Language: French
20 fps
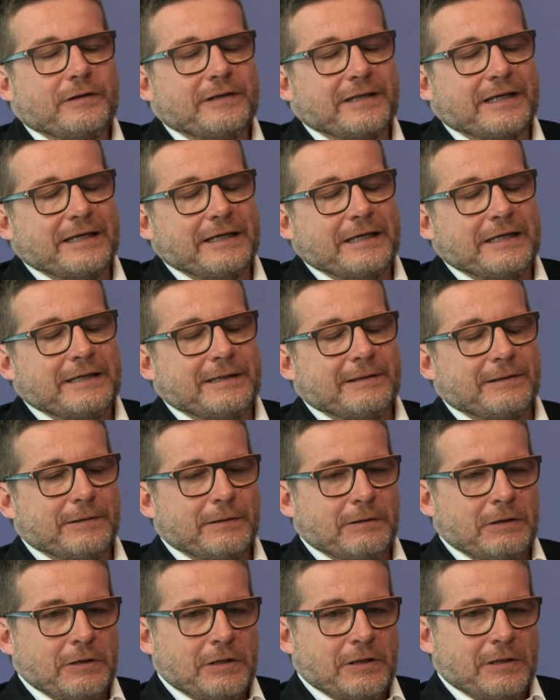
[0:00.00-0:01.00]
très
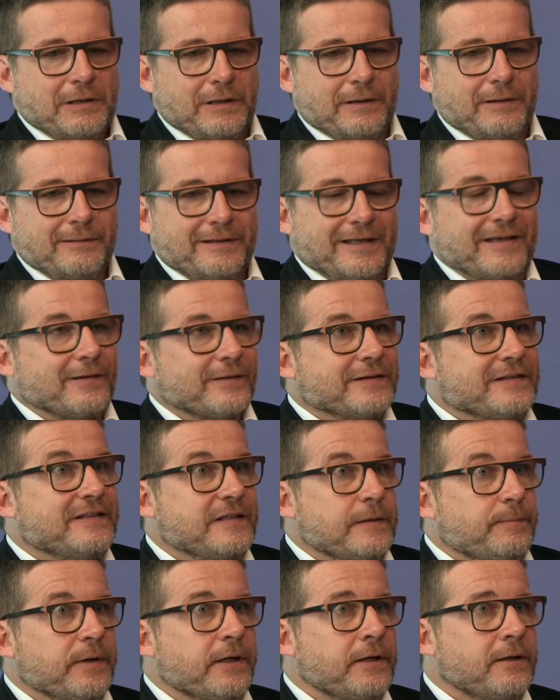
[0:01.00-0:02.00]
très
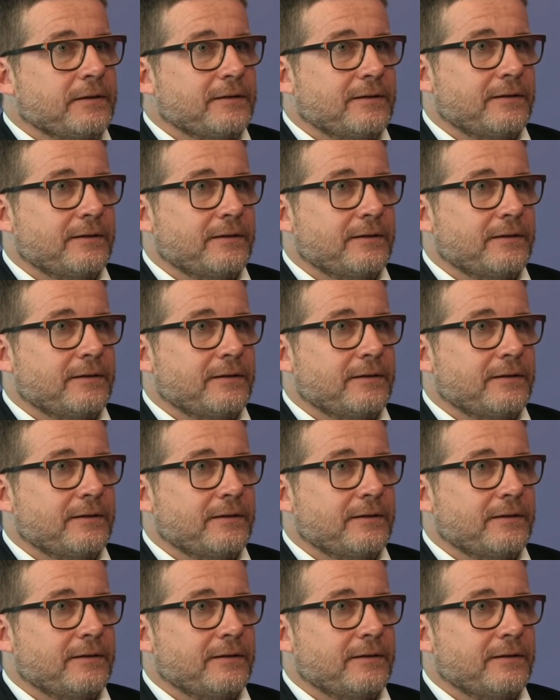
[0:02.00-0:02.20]
anticipé,